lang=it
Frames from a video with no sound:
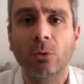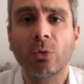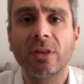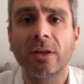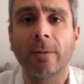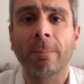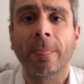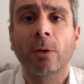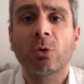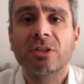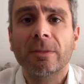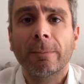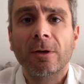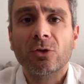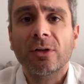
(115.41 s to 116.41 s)
Quindi
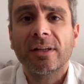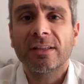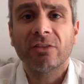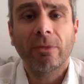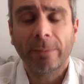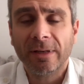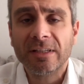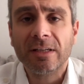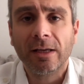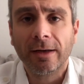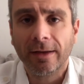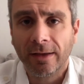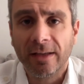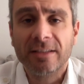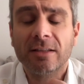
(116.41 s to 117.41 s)
questa persona deve
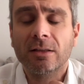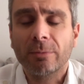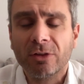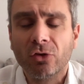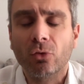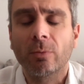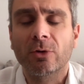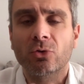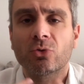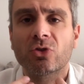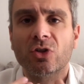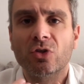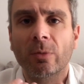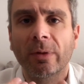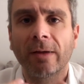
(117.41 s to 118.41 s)
pensare esattamente come è
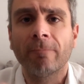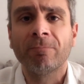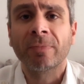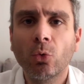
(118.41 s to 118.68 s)
successo a me.